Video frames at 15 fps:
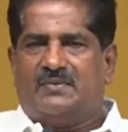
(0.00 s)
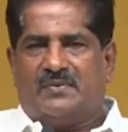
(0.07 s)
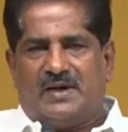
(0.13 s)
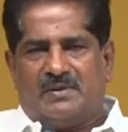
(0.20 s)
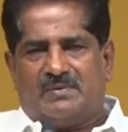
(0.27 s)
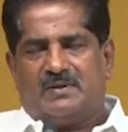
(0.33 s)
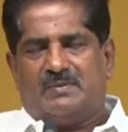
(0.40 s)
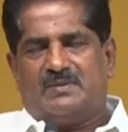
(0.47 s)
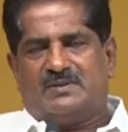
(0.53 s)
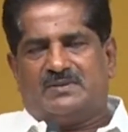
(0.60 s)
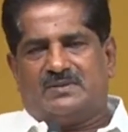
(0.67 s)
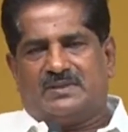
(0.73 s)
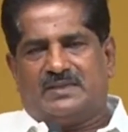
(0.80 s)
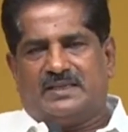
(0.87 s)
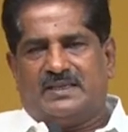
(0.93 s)
ఫార్మల్
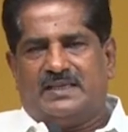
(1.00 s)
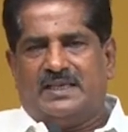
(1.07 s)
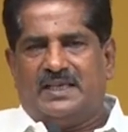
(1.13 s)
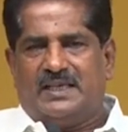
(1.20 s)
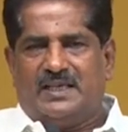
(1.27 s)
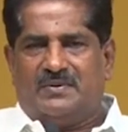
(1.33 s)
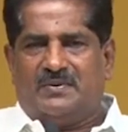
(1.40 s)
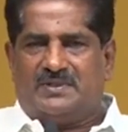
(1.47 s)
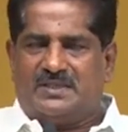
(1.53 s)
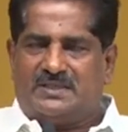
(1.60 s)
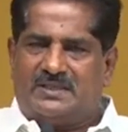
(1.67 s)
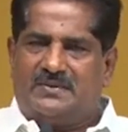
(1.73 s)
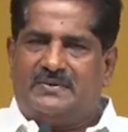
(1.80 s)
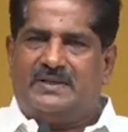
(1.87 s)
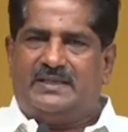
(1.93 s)
బిల్స్ ఉంటాయి
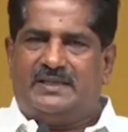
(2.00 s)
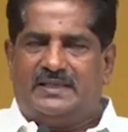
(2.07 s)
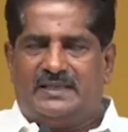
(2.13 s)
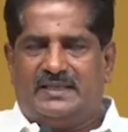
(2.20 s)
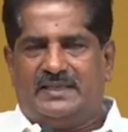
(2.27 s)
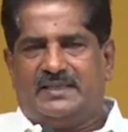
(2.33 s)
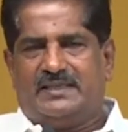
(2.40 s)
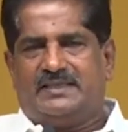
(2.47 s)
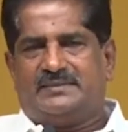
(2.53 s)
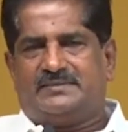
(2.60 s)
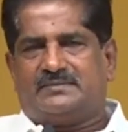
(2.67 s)
విచిత్రం ఏంటంటే